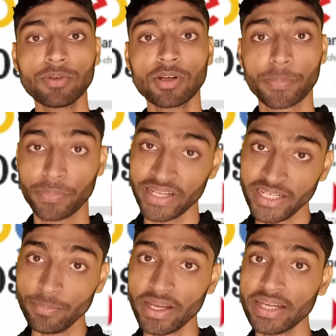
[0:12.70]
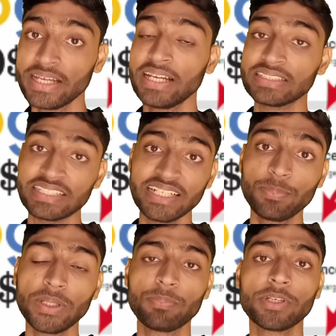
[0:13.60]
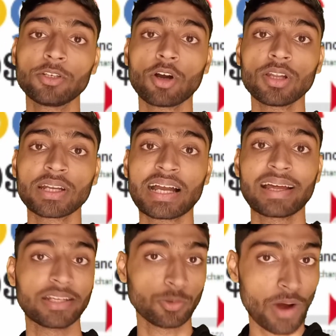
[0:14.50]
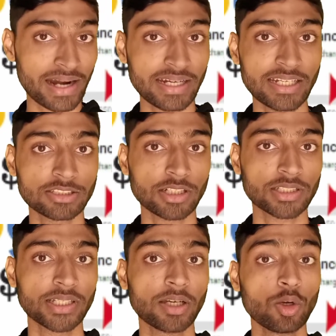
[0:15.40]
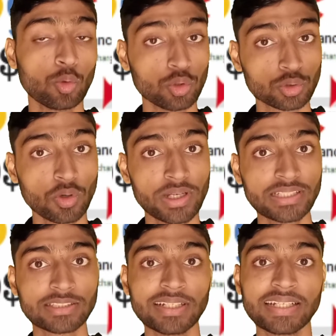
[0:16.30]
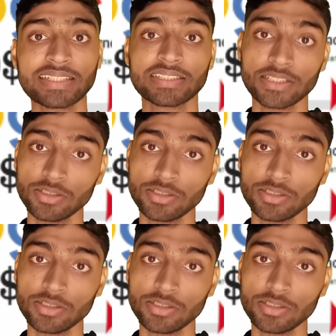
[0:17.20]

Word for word: सभी लोग फ्री में थ्री फिफ्टी डॉलर का रिवार्ड ले सकते हैं उसको किस तरीके